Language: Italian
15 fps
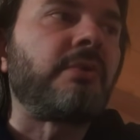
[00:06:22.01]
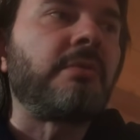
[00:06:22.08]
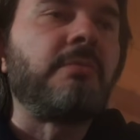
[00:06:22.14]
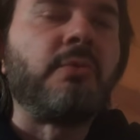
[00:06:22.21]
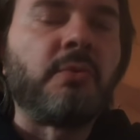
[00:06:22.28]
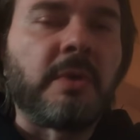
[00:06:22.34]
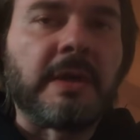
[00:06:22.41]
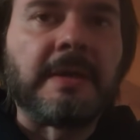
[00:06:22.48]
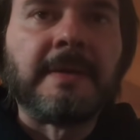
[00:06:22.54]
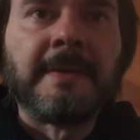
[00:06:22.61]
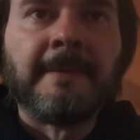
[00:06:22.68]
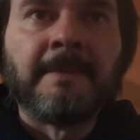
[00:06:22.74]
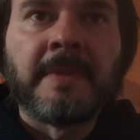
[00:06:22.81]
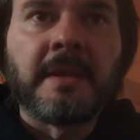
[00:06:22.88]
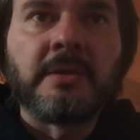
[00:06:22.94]
Comunque
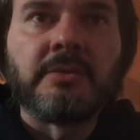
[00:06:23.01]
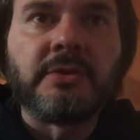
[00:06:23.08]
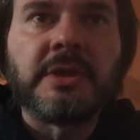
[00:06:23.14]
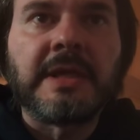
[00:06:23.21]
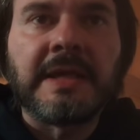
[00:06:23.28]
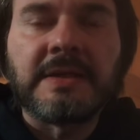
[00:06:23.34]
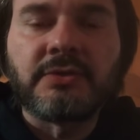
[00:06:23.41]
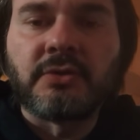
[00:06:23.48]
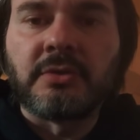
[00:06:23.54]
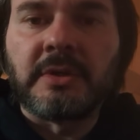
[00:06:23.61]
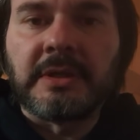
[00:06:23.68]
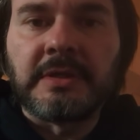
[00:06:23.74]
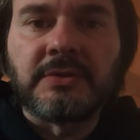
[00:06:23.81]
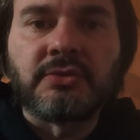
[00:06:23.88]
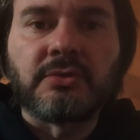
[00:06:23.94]
in ogni caso
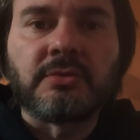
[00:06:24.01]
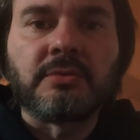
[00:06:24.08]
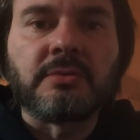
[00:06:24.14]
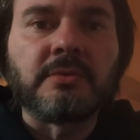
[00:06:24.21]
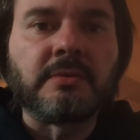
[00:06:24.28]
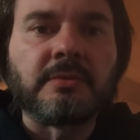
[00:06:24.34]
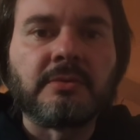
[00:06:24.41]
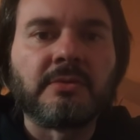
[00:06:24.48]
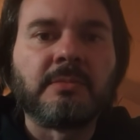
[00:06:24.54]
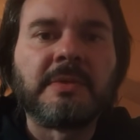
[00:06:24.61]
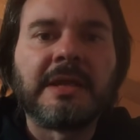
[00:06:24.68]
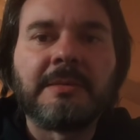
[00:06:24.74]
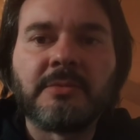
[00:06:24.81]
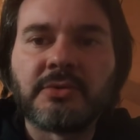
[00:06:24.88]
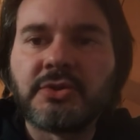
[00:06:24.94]
adesso non, non
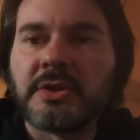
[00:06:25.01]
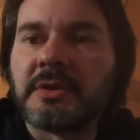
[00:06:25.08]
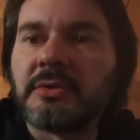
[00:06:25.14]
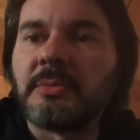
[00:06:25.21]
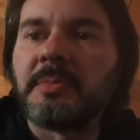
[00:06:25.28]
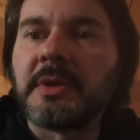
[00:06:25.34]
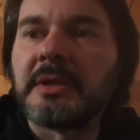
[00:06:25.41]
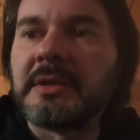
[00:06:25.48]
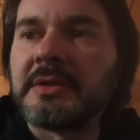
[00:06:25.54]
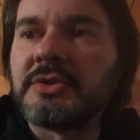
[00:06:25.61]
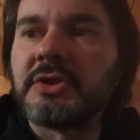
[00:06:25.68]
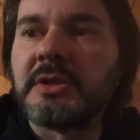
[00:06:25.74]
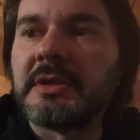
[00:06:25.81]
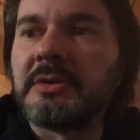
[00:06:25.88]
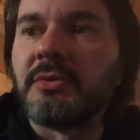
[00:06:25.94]
dobbiamo certo
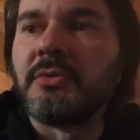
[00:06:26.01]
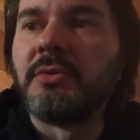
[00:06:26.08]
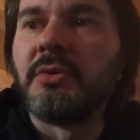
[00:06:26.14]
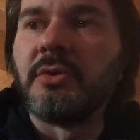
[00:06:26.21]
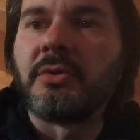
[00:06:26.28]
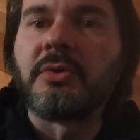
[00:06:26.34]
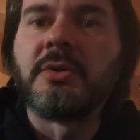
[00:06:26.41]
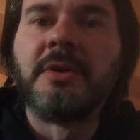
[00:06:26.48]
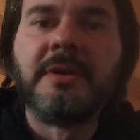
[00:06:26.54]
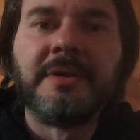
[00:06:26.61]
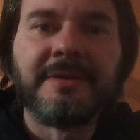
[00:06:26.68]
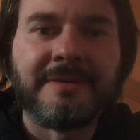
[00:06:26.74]
prendercela con loro